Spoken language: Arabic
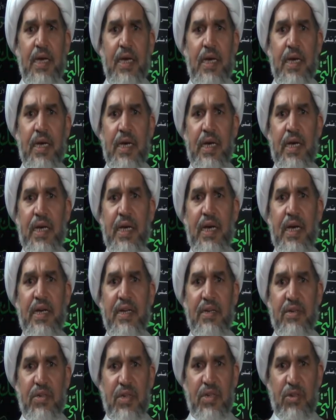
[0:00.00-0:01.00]

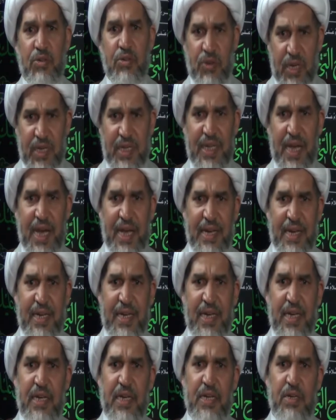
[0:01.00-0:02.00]
آه، نريد أن
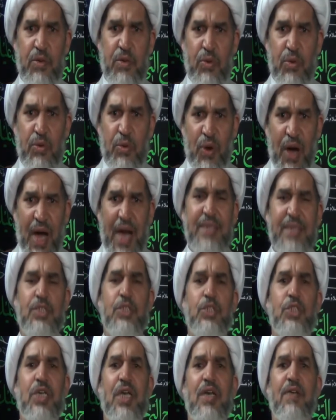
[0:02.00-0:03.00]

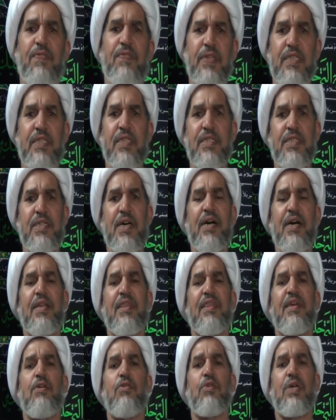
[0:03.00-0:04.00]
نعجل في انتصار
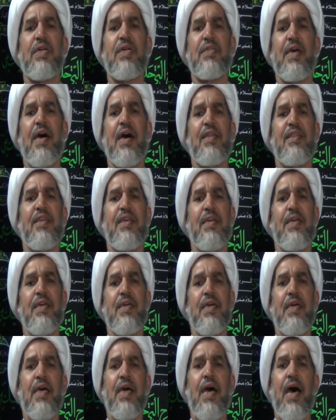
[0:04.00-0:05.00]
ثورة
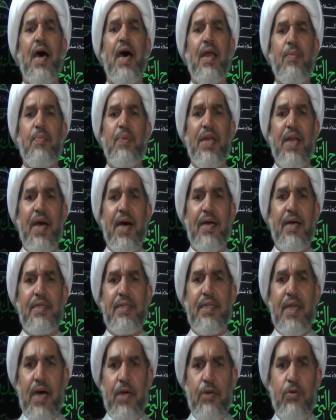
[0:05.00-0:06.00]
هذه
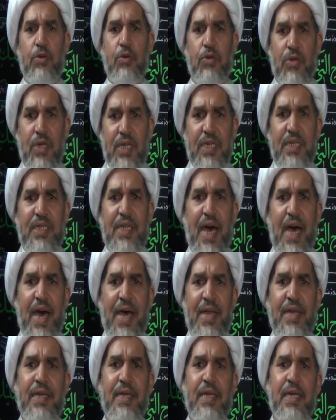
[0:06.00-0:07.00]
البلاد نحن نريد
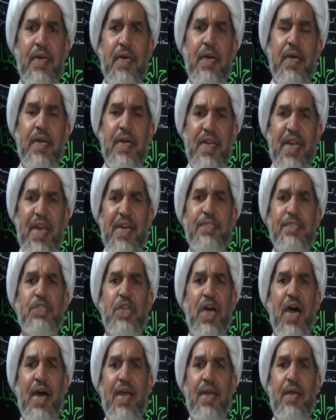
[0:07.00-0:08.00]
أن
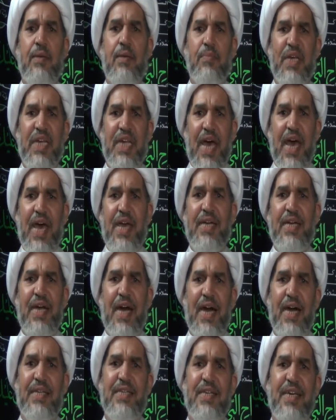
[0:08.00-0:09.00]
نجعل من أي
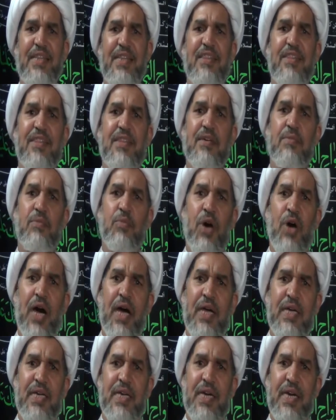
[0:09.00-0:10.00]
حدث
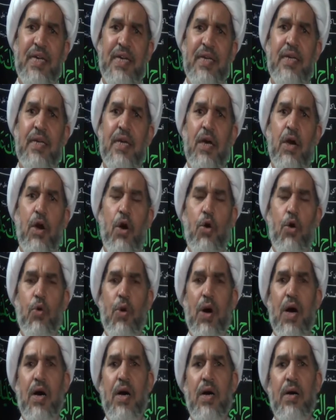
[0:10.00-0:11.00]
معين
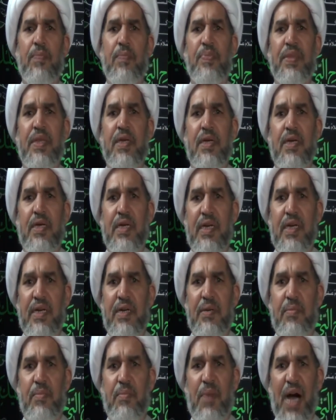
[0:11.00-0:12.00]
هو
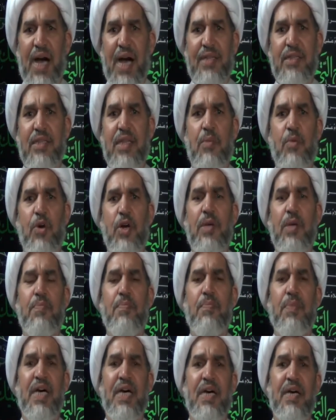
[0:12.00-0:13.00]
آه، محطة
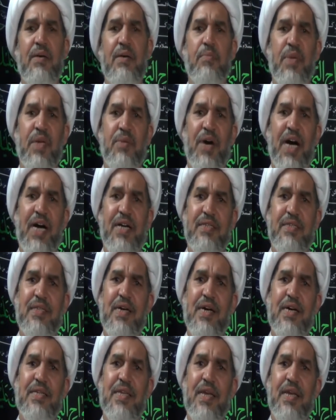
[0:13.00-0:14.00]
مهمة من
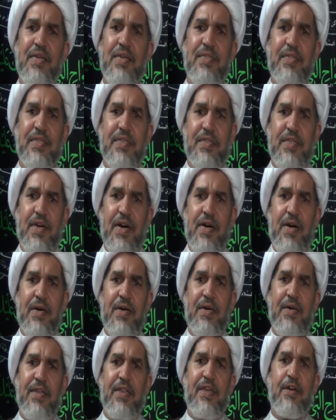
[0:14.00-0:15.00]
محطات
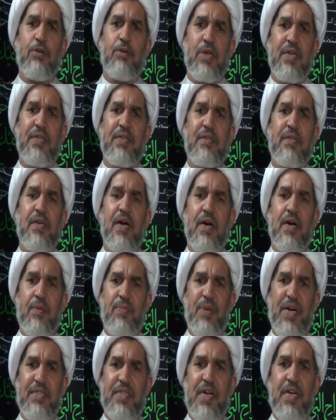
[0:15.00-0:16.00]
الانتصار لثورة
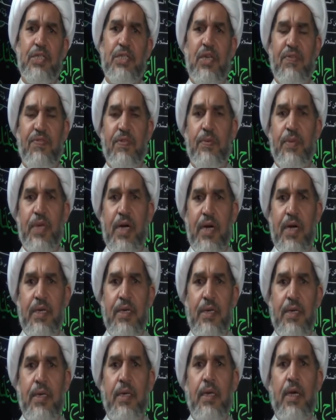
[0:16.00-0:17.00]
14
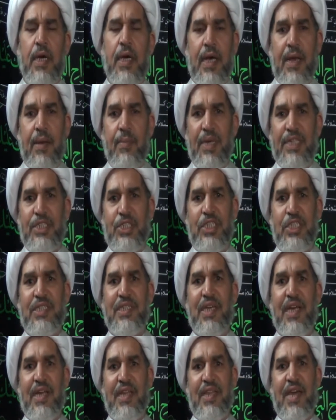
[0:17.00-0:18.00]
فبراير
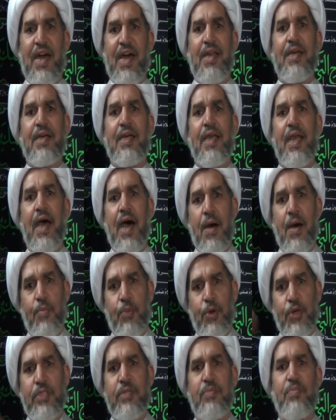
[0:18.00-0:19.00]
المجيدة لذلك
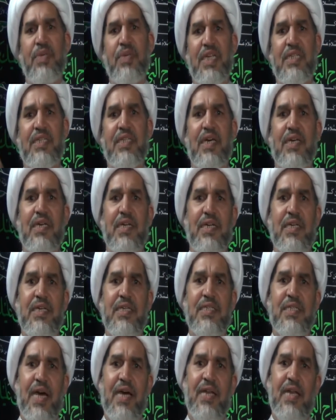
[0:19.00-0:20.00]
لابد من
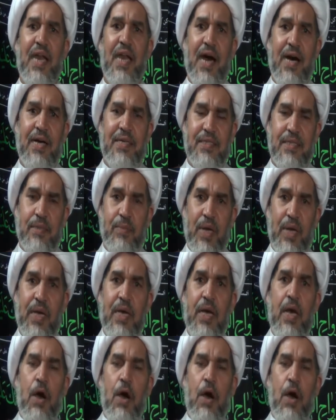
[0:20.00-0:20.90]
التركيز عن العاصمة